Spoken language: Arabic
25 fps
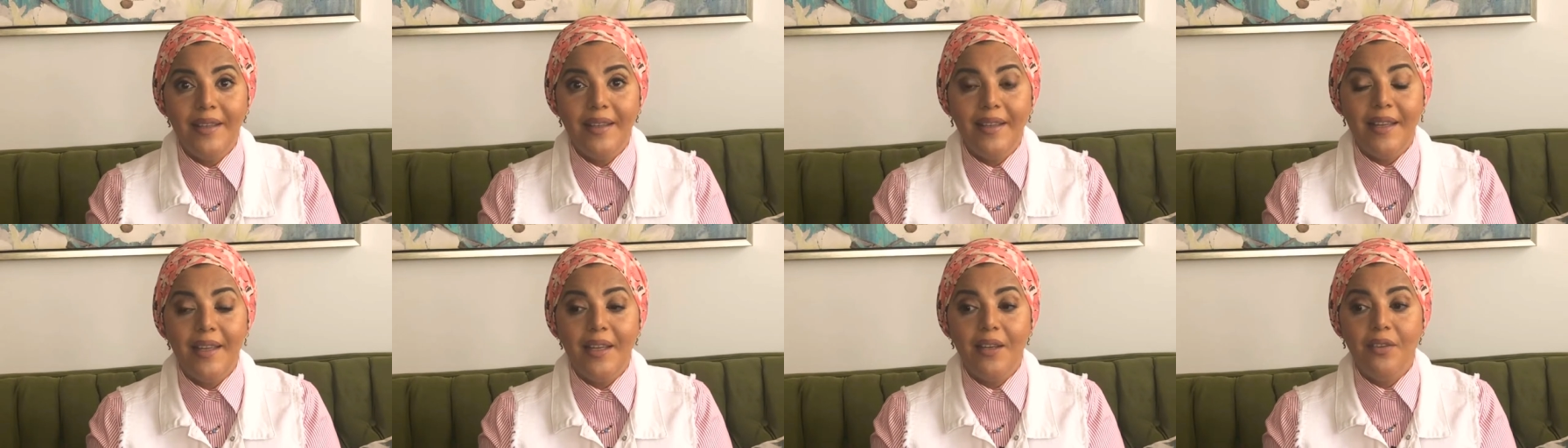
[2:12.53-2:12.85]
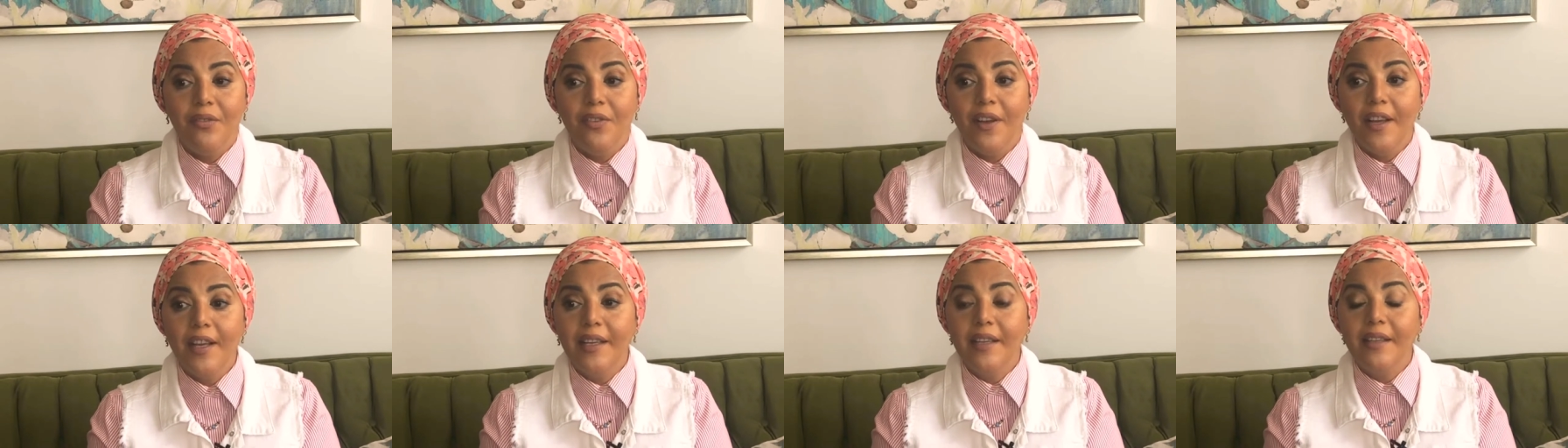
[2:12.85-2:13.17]

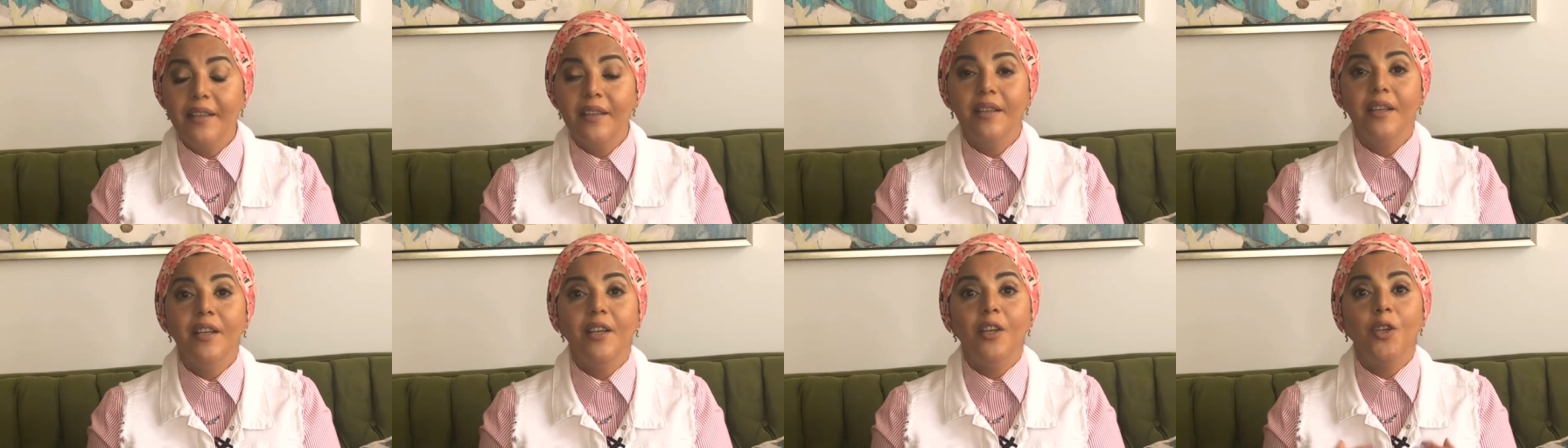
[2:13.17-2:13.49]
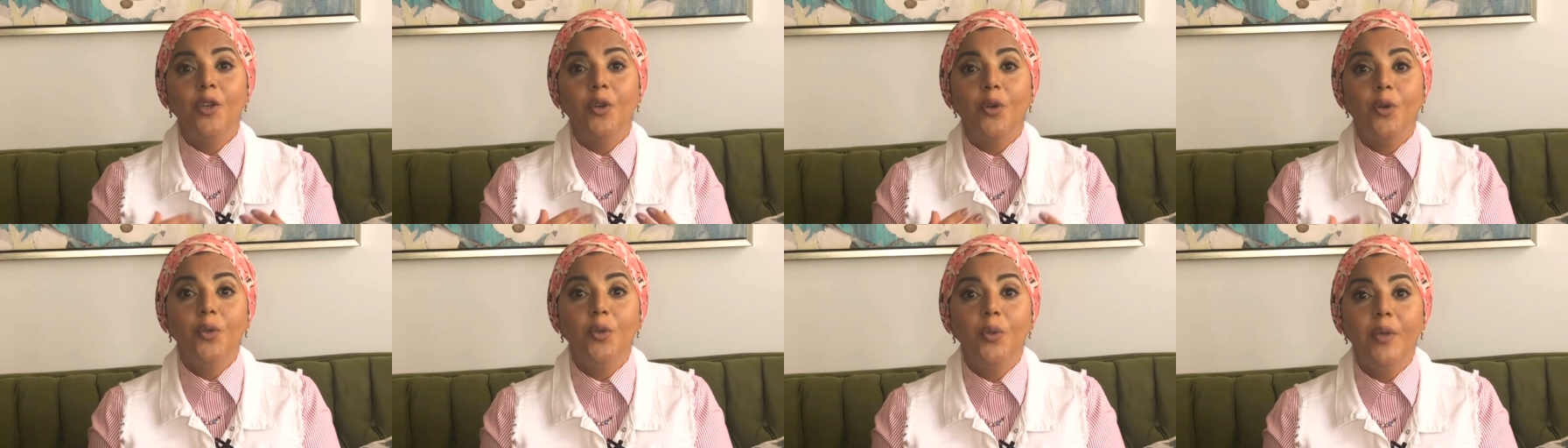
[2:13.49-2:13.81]
الفجر
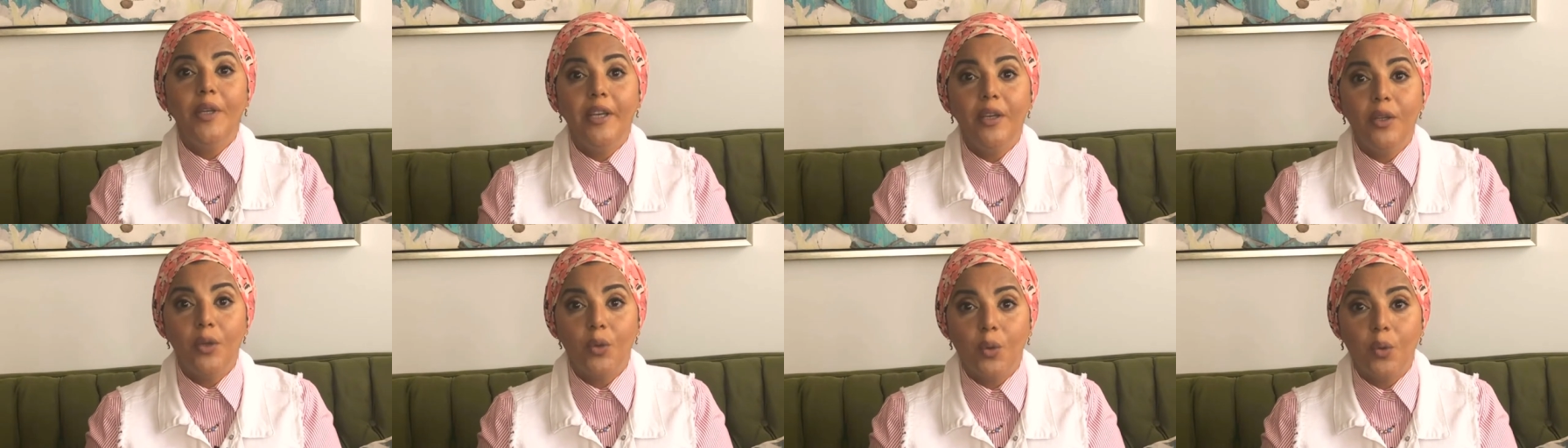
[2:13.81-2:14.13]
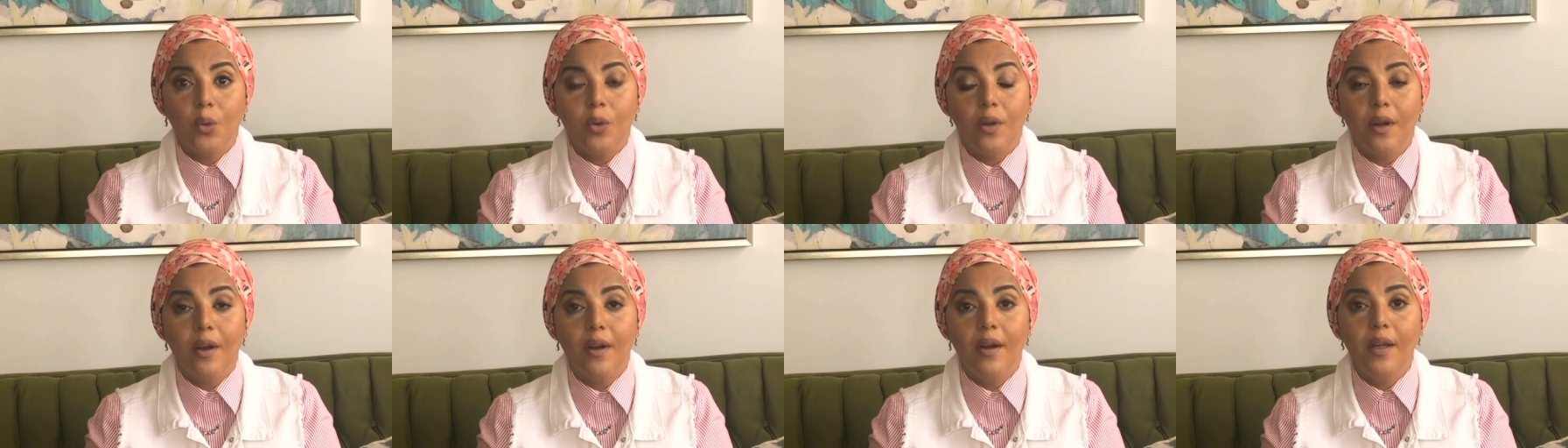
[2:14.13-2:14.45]
يقعدوا يقروا
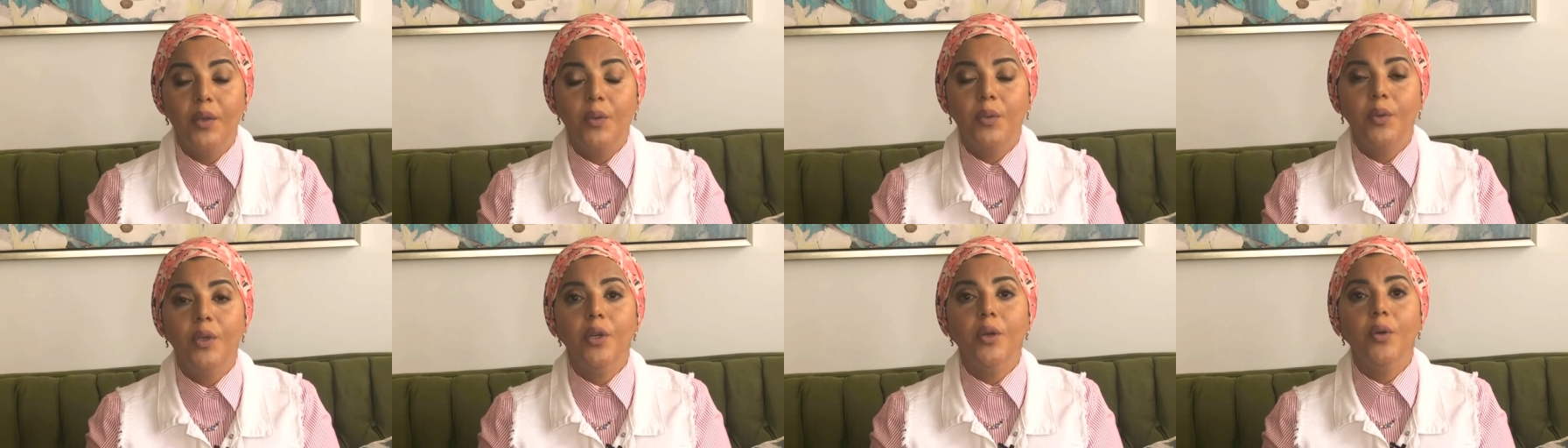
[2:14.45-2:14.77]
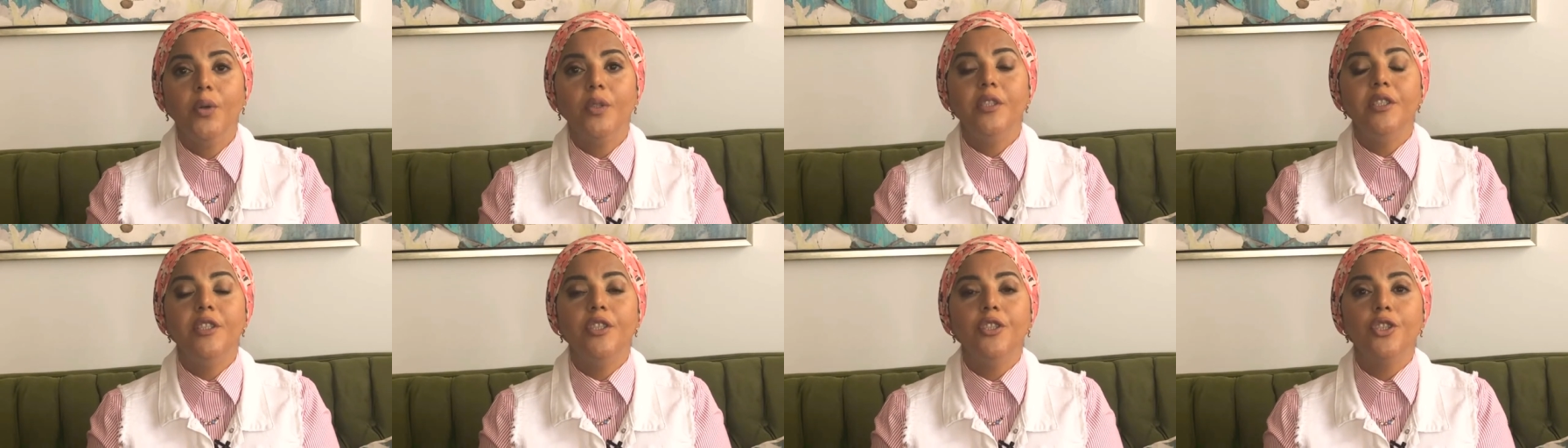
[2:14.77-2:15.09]
قرآن
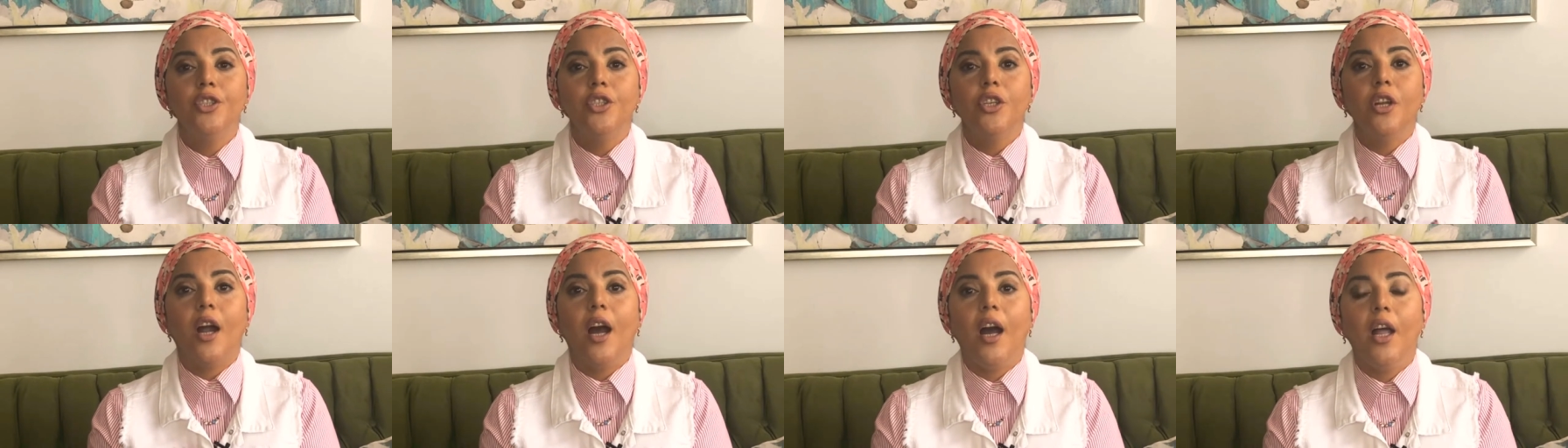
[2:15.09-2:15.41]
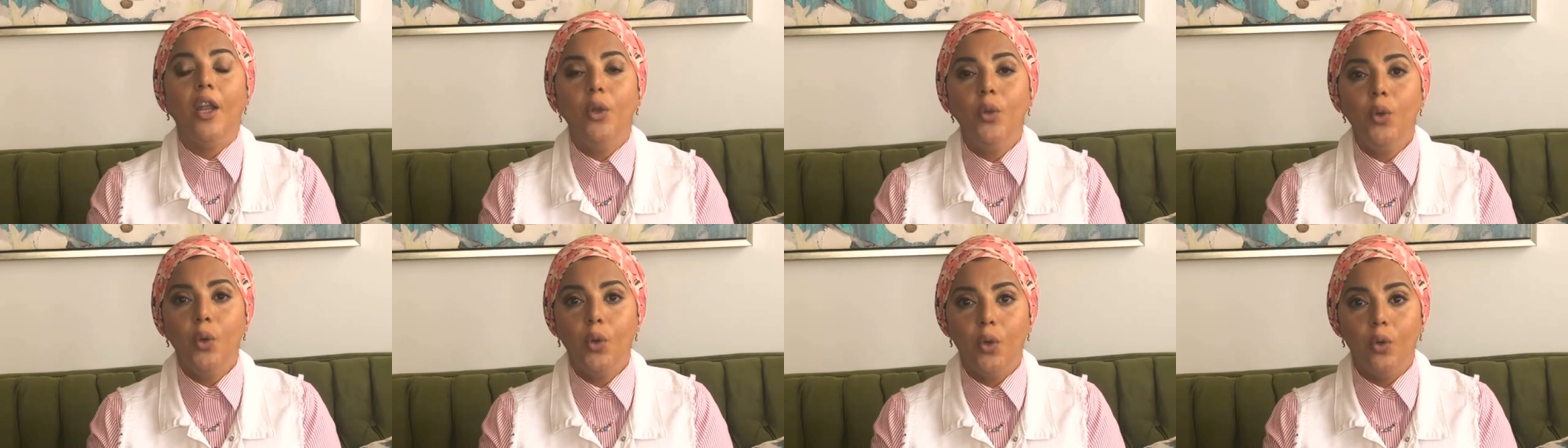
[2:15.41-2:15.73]
ويقعد يشرح
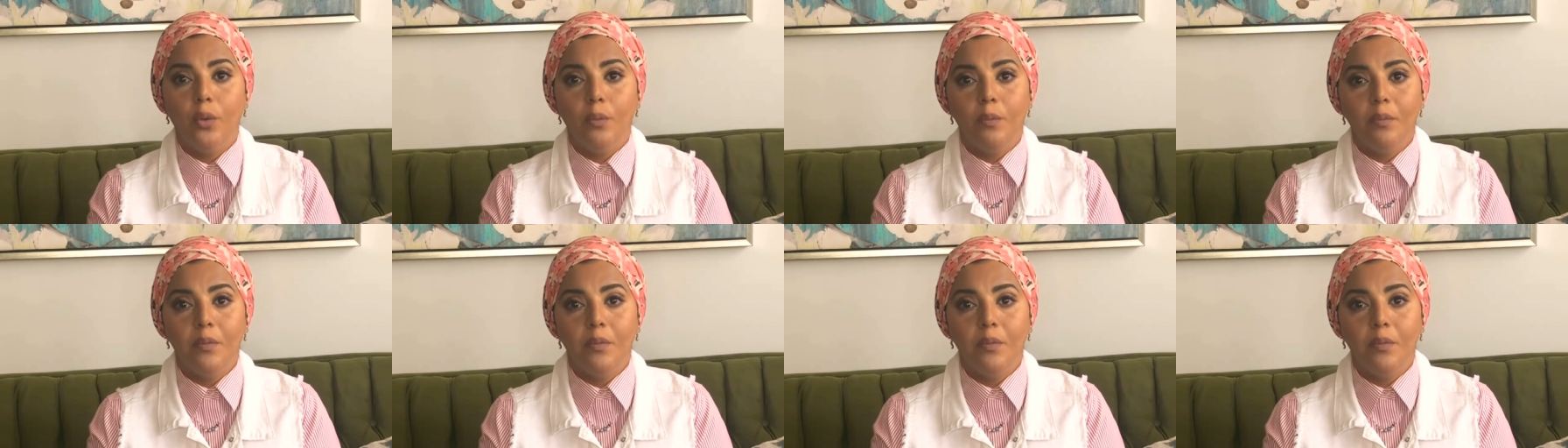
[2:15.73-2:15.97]
لهم